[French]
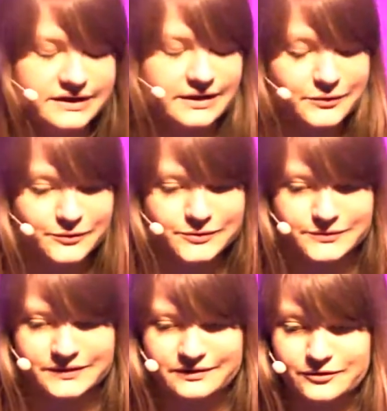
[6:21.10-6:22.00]
quelques
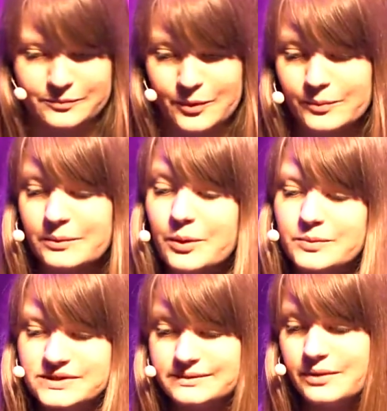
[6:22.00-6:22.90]
notions de développement, mais
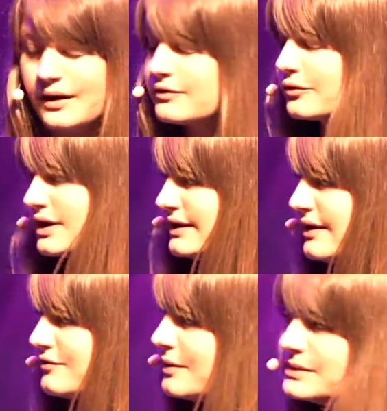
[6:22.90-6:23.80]
proposés par les
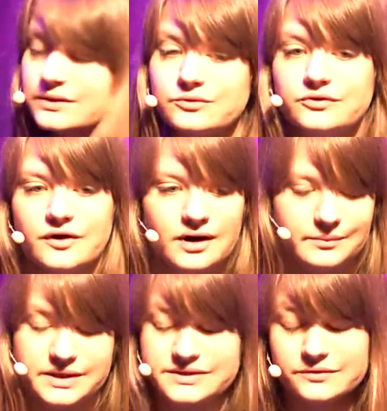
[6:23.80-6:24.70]
GAFAMI, Google,
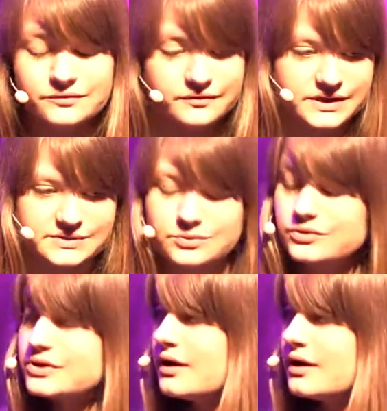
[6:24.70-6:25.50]
Amazon, Facebook,